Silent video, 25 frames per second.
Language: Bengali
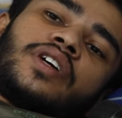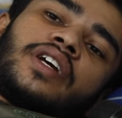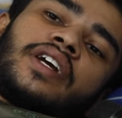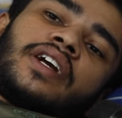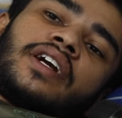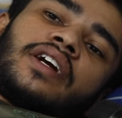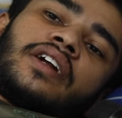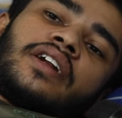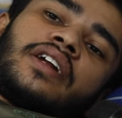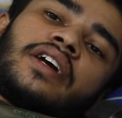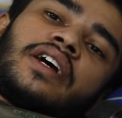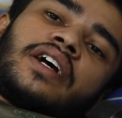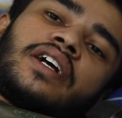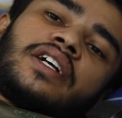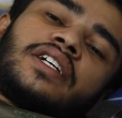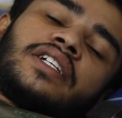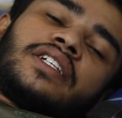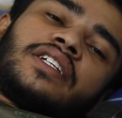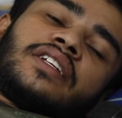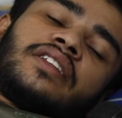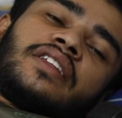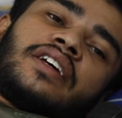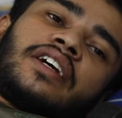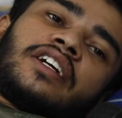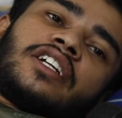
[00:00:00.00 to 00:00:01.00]
এখানে
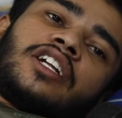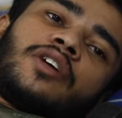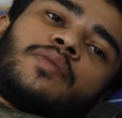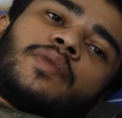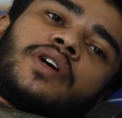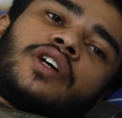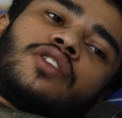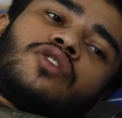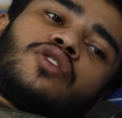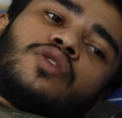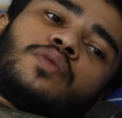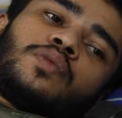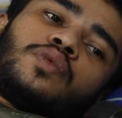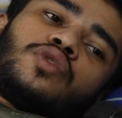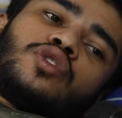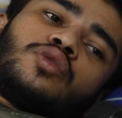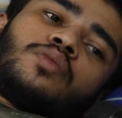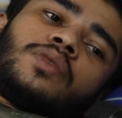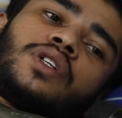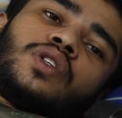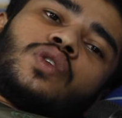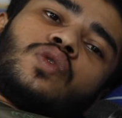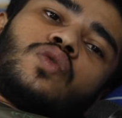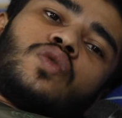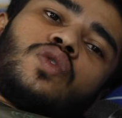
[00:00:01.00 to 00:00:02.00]
এসে দেখলাম এত
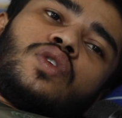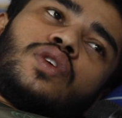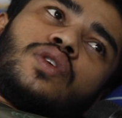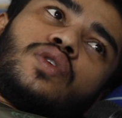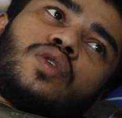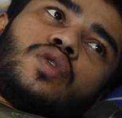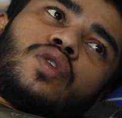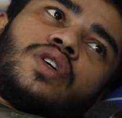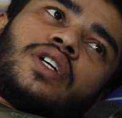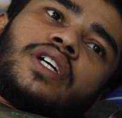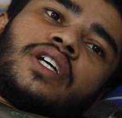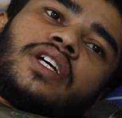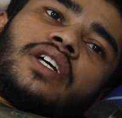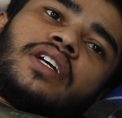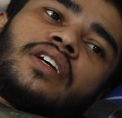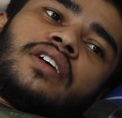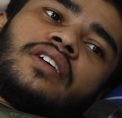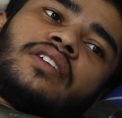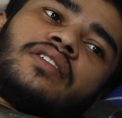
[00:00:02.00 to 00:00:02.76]
পরিমাণ গুলি ঢুকি